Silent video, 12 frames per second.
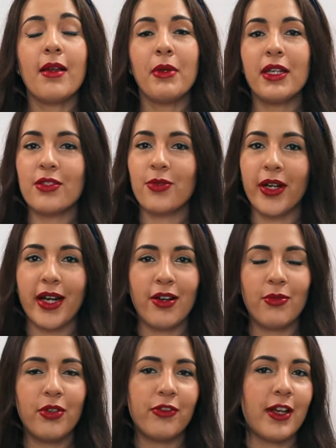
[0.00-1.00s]
también es un
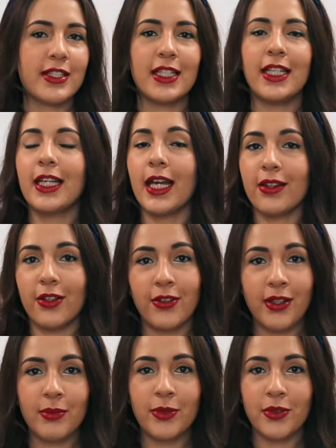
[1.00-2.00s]
regalo muy fácil y que a
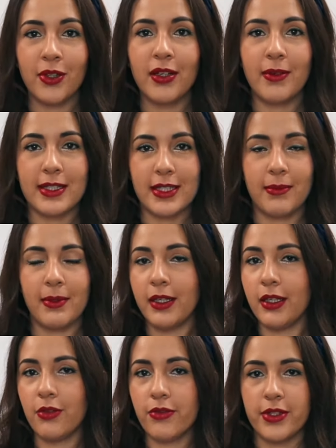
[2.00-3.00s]
todo el mundo le va a
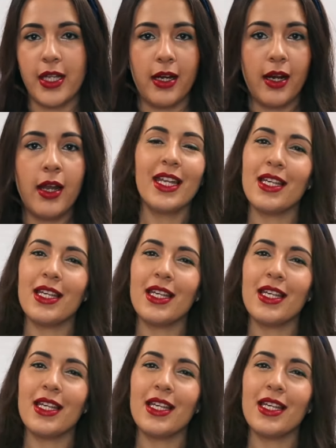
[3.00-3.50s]
servir y gustar.